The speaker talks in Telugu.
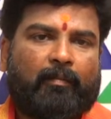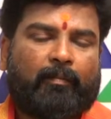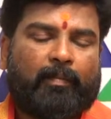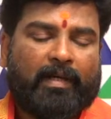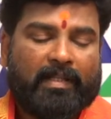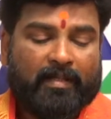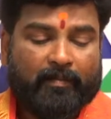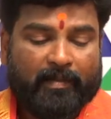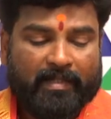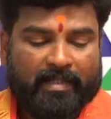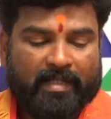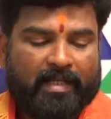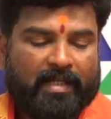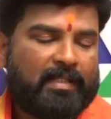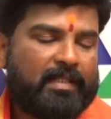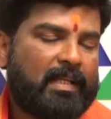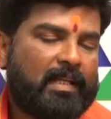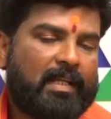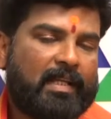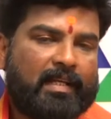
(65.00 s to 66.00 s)
పది
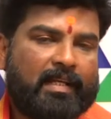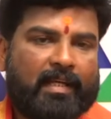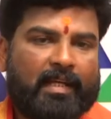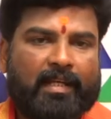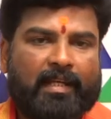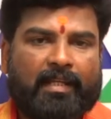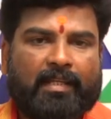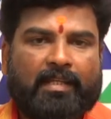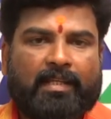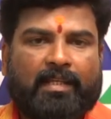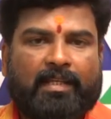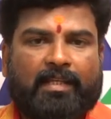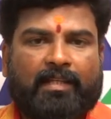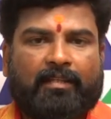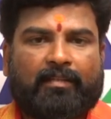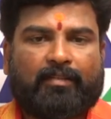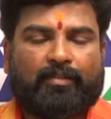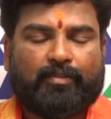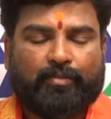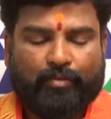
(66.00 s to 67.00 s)
మందికి తెలియటానికి
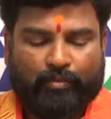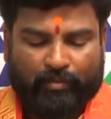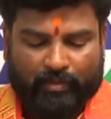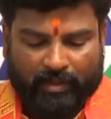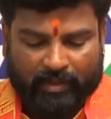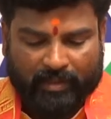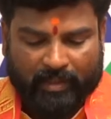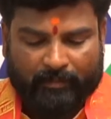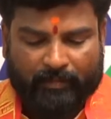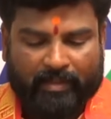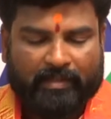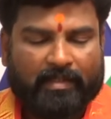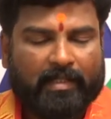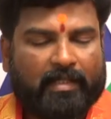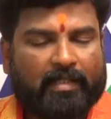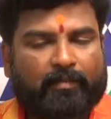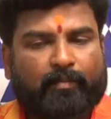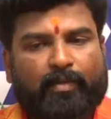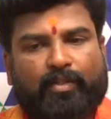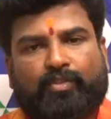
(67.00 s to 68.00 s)
క్షుణ్ణంగా మీకు
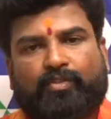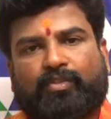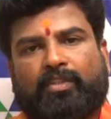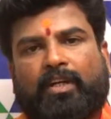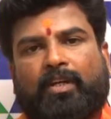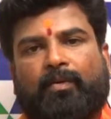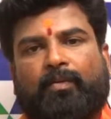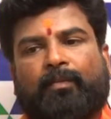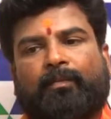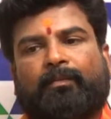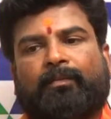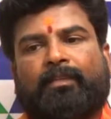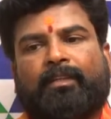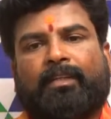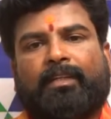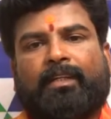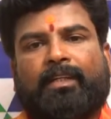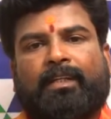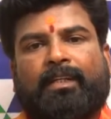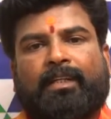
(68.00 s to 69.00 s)
తెలియపరుస్తాను
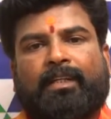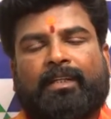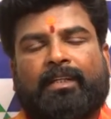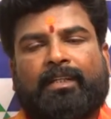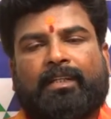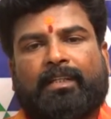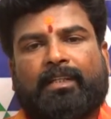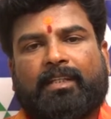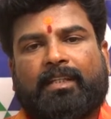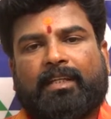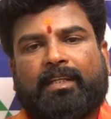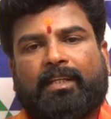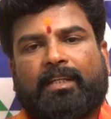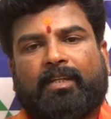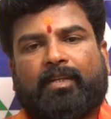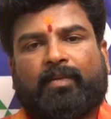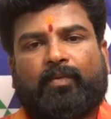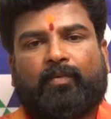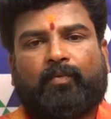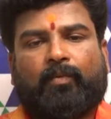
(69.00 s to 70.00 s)
ఇది
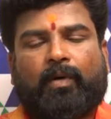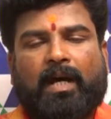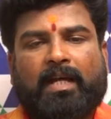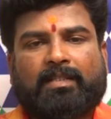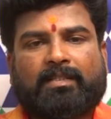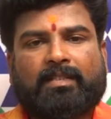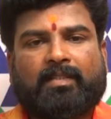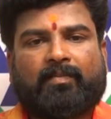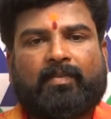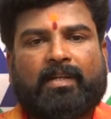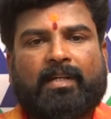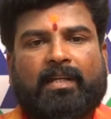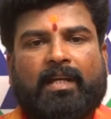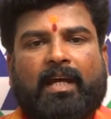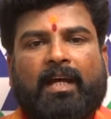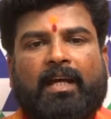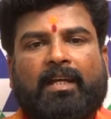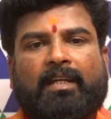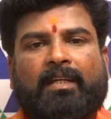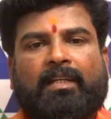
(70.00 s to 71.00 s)

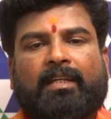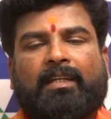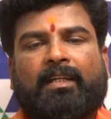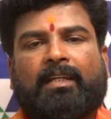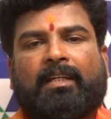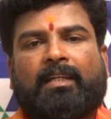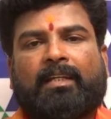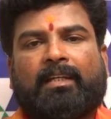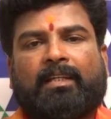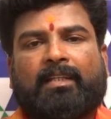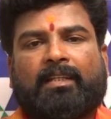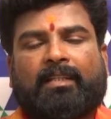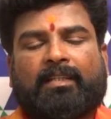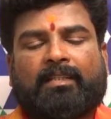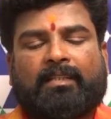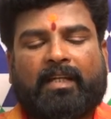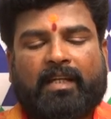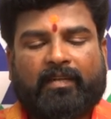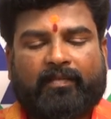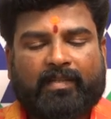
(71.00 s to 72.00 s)
వాస్తవంగా
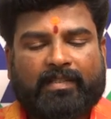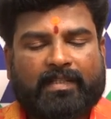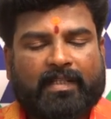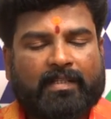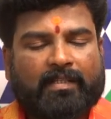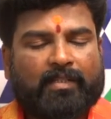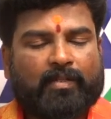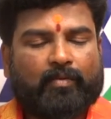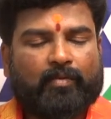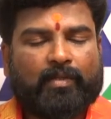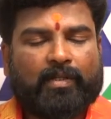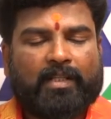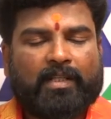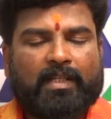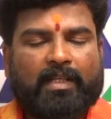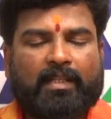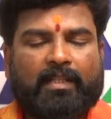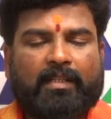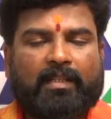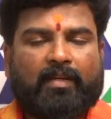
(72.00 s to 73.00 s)
దైవశక్తి
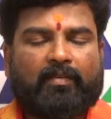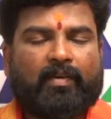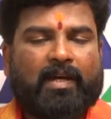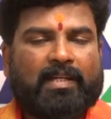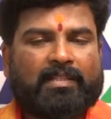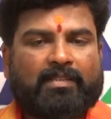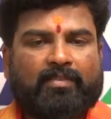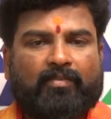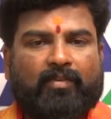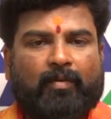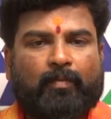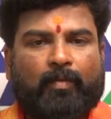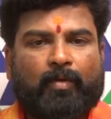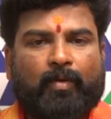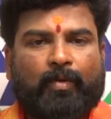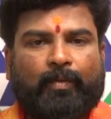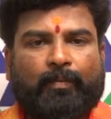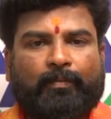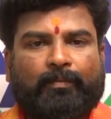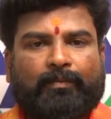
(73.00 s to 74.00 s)
ఉన్నది ఎంత వాస్తవమో
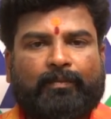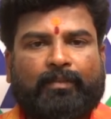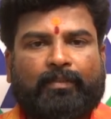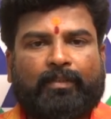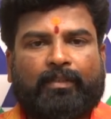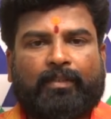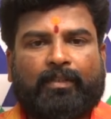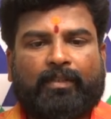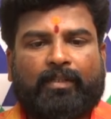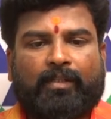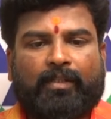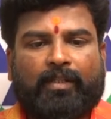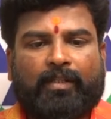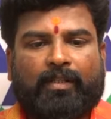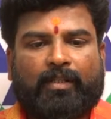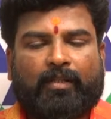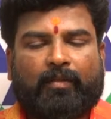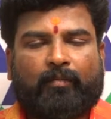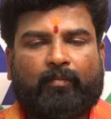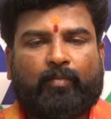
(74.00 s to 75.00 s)

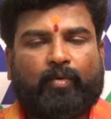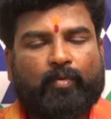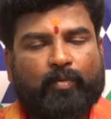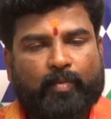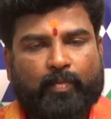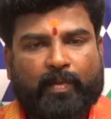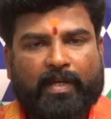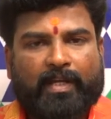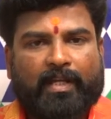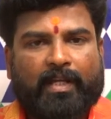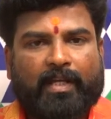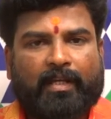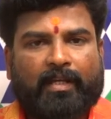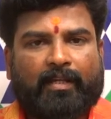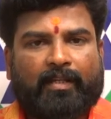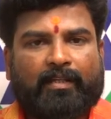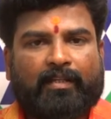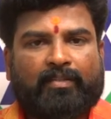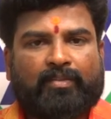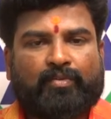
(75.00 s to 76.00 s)
భూమిపైన
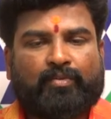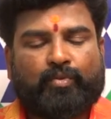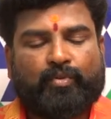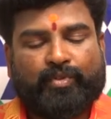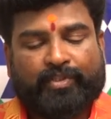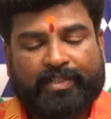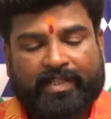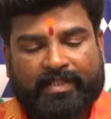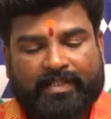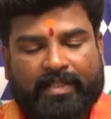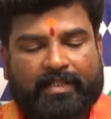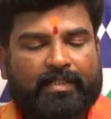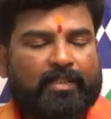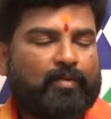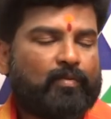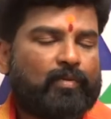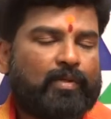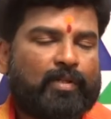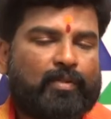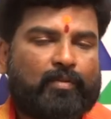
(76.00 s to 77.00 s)
దుష్టశక్తి
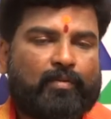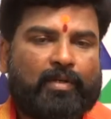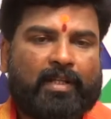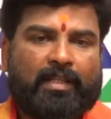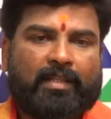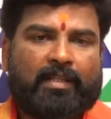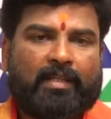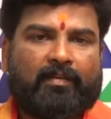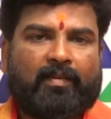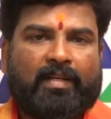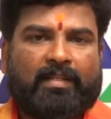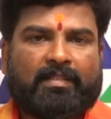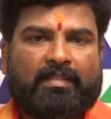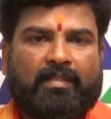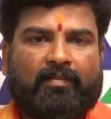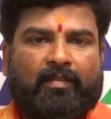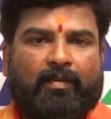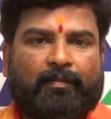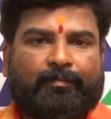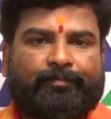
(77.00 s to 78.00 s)
ఉన్నది కూడా అంతే
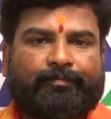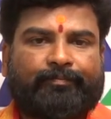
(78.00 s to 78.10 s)
వాస్తవం